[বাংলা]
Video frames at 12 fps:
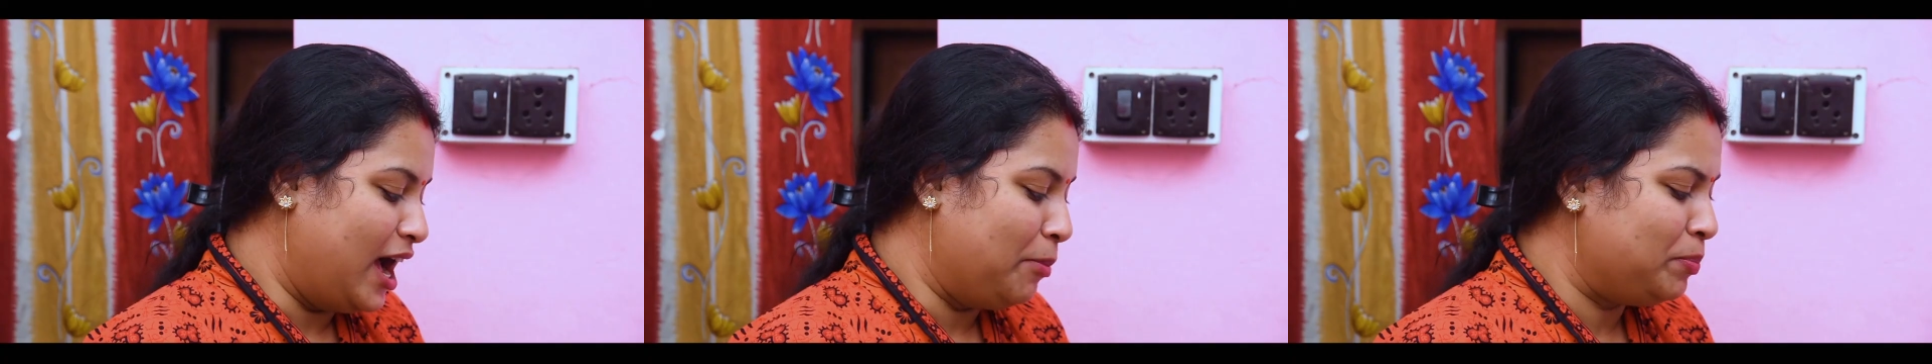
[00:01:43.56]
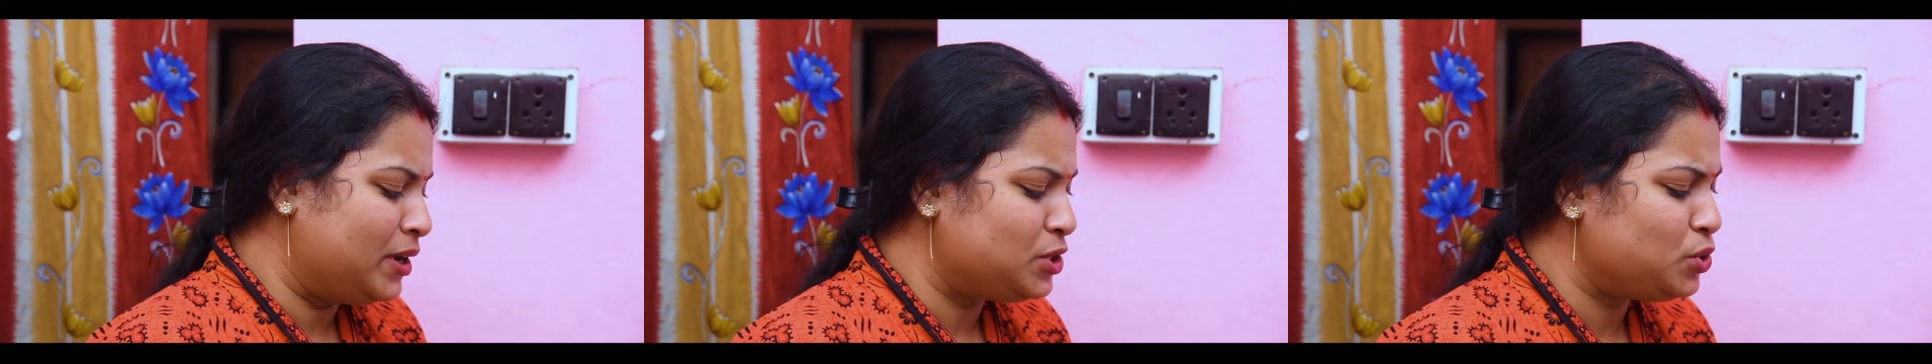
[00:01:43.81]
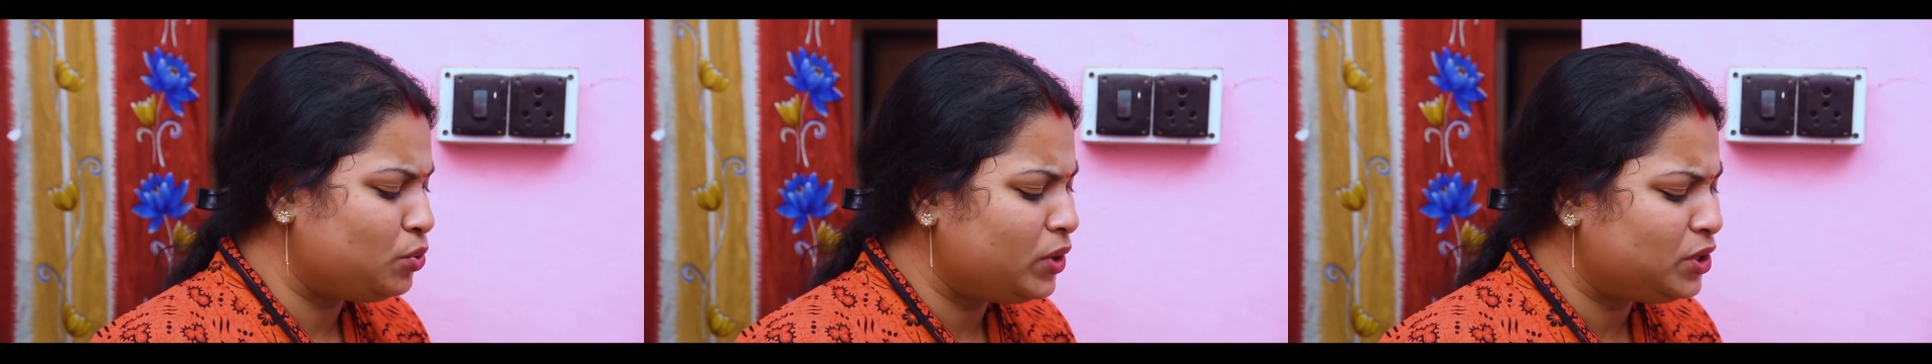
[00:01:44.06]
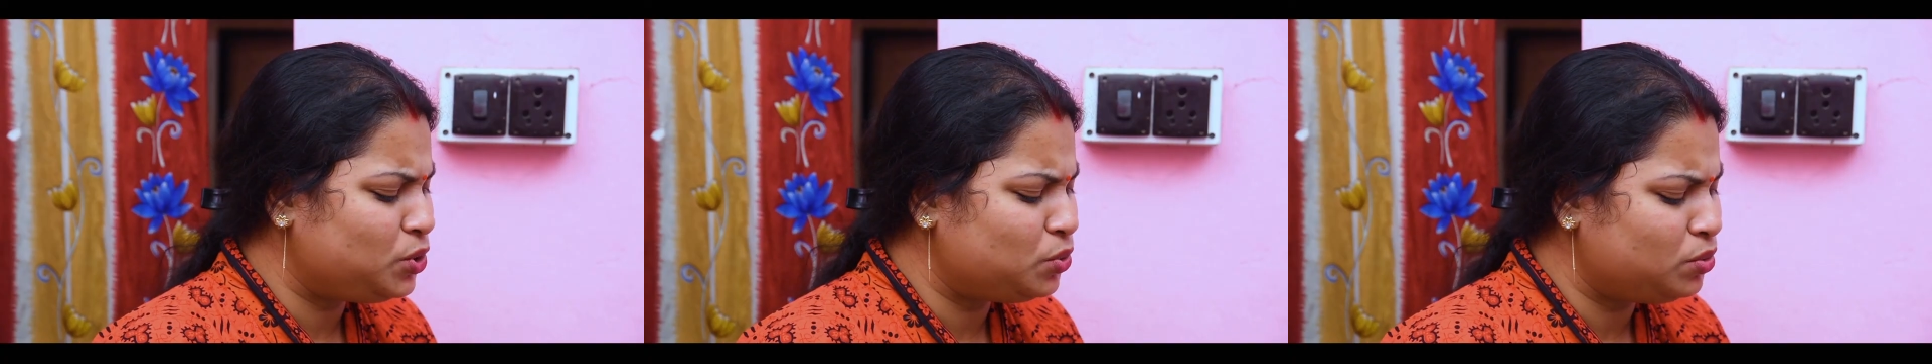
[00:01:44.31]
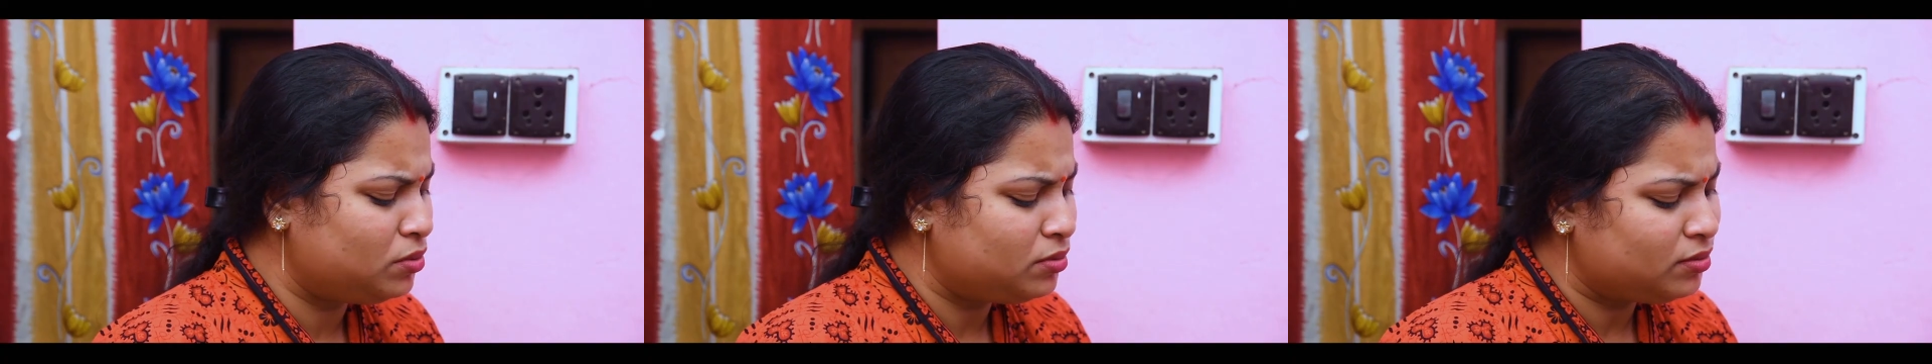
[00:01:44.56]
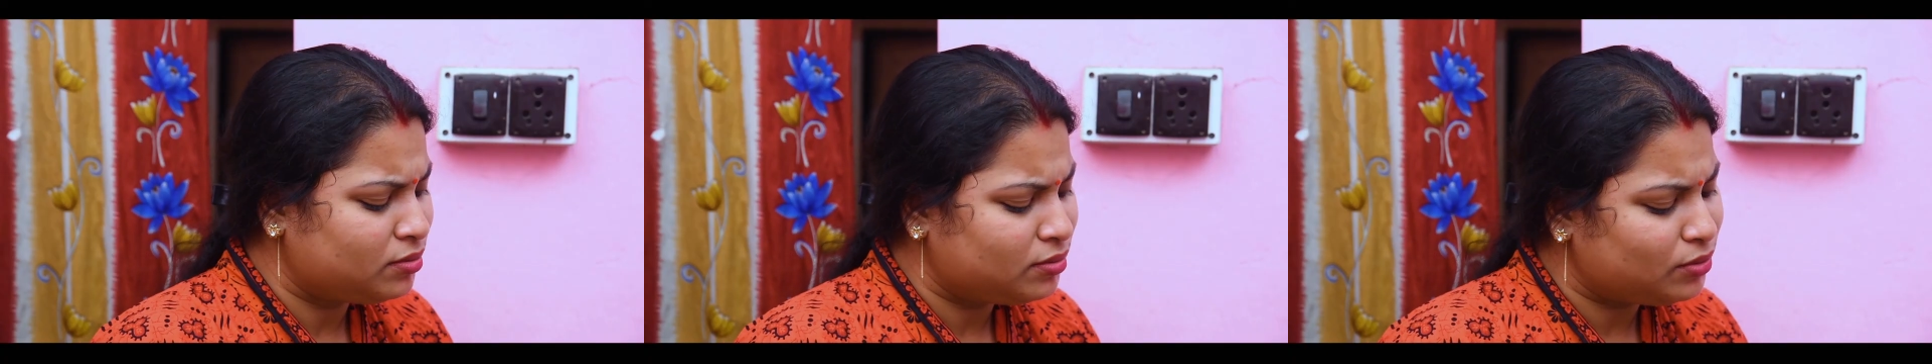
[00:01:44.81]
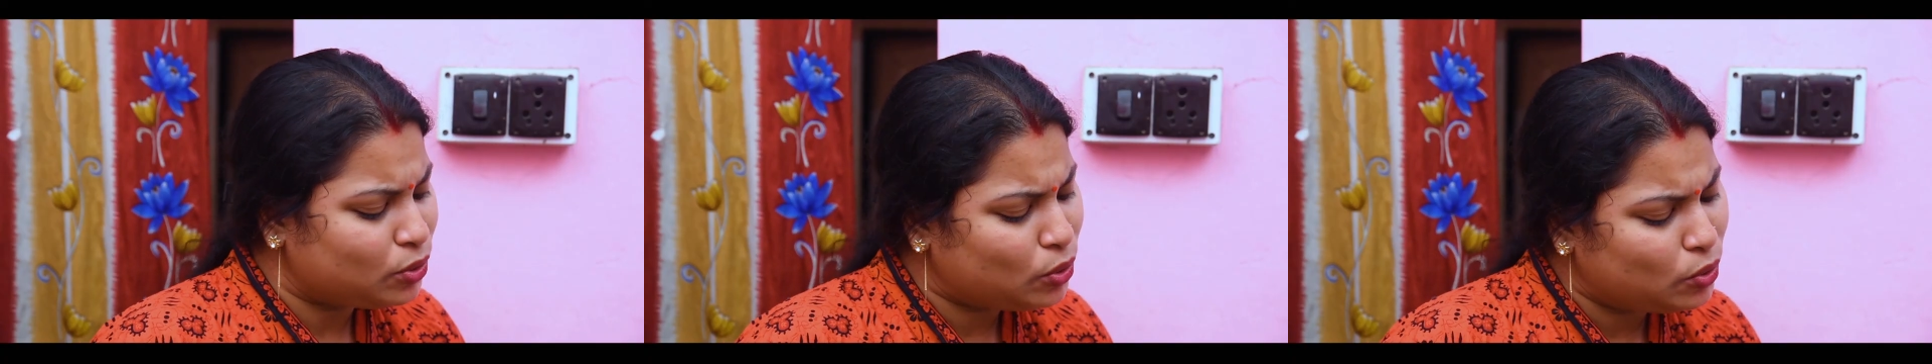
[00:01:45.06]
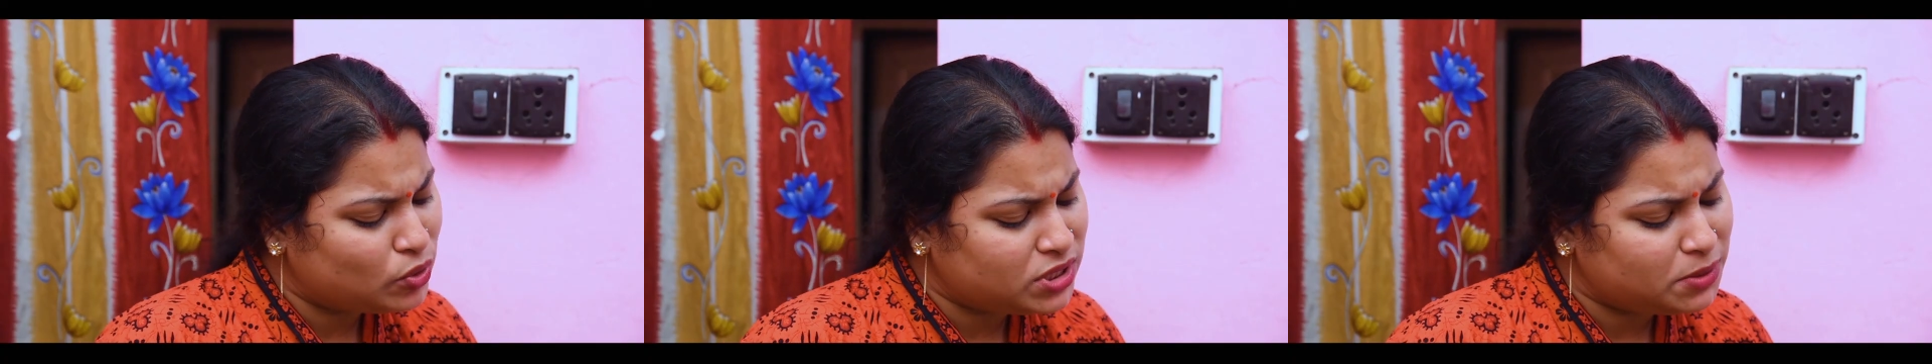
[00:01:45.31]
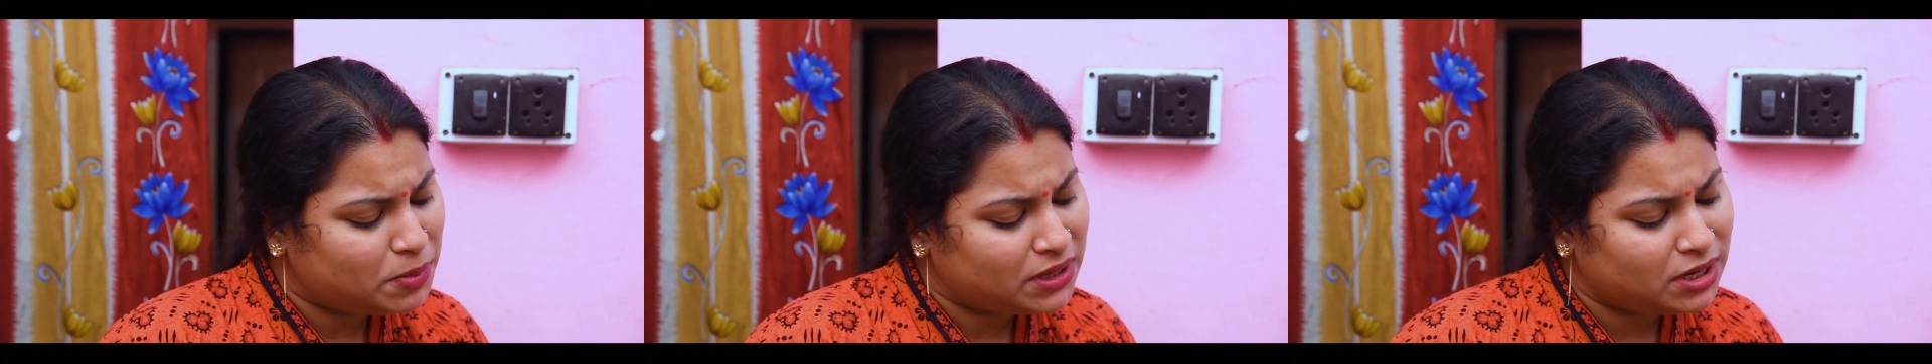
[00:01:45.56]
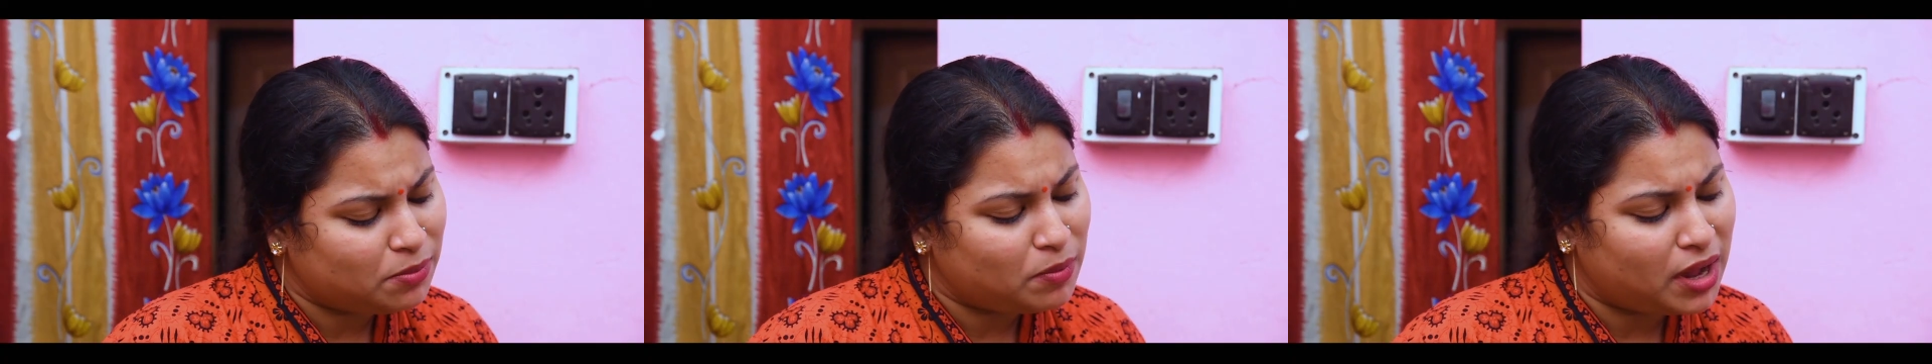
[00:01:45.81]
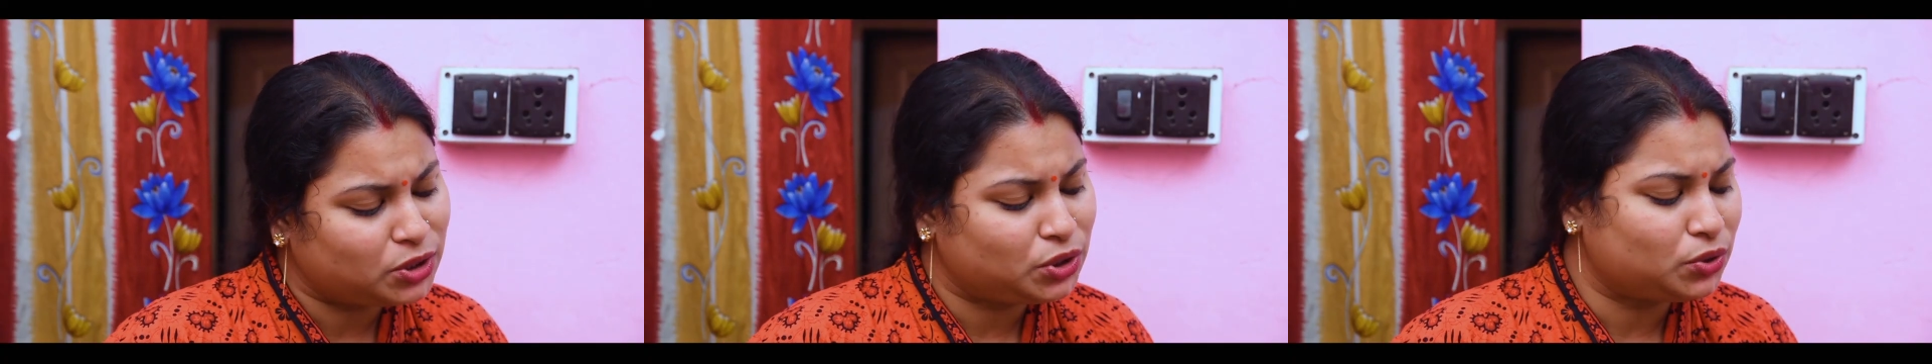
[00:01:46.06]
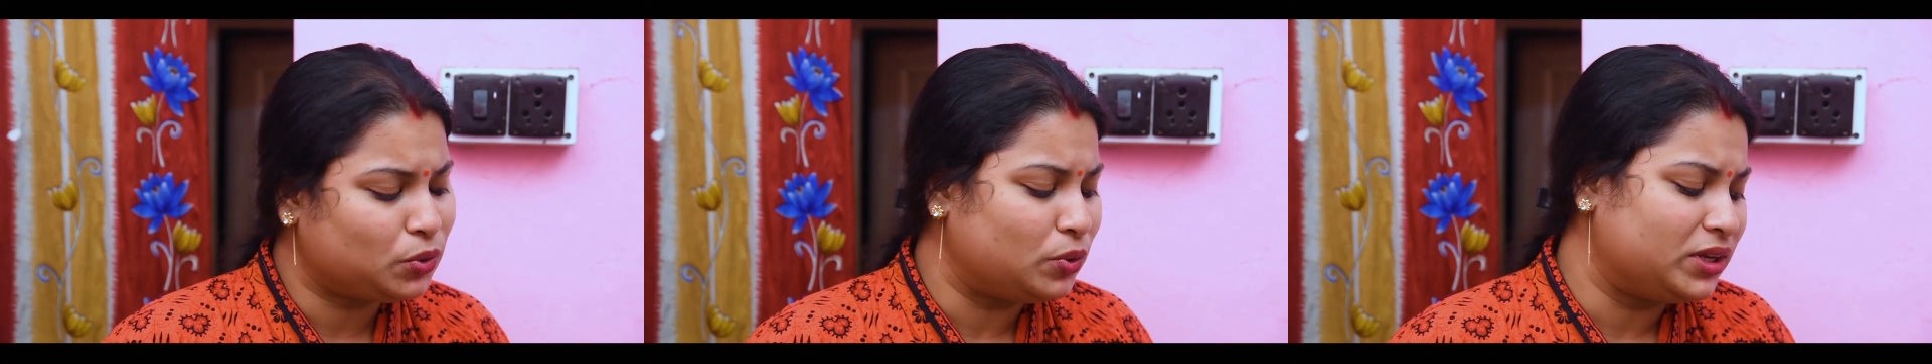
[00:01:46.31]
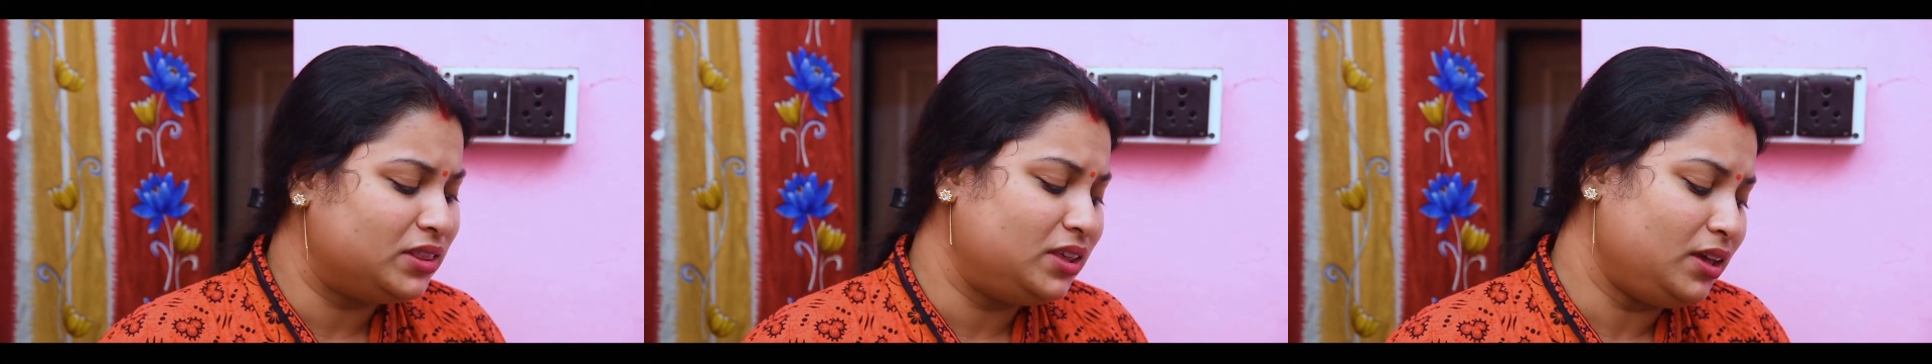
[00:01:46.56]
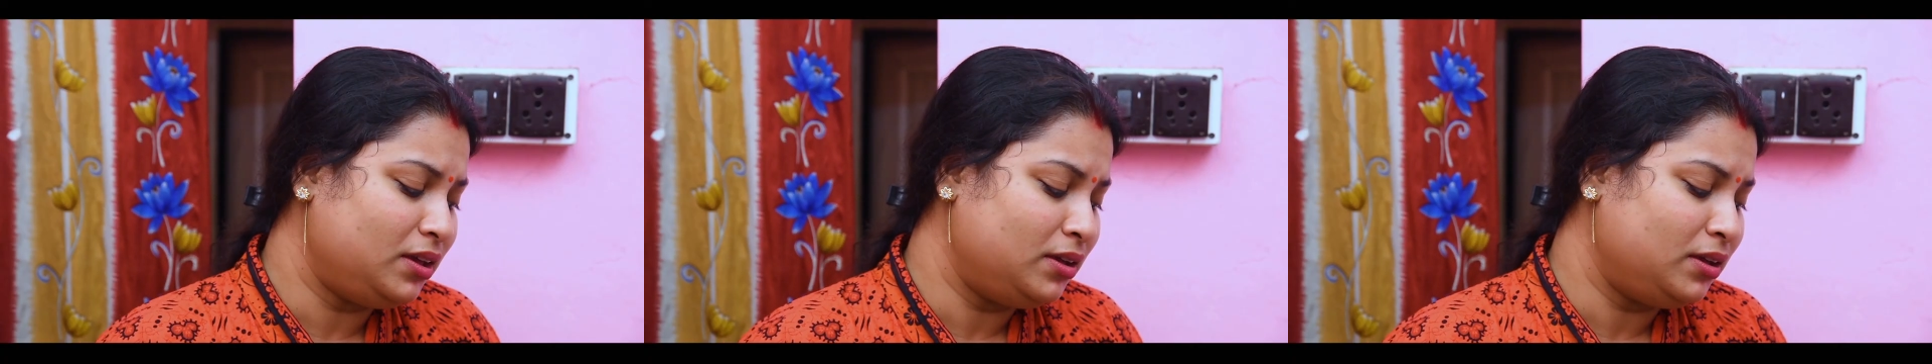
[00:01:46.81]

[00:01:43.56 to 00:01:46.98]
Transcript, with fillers: আপনার জন্য একটু কচি পাঠার মাংস করে দিই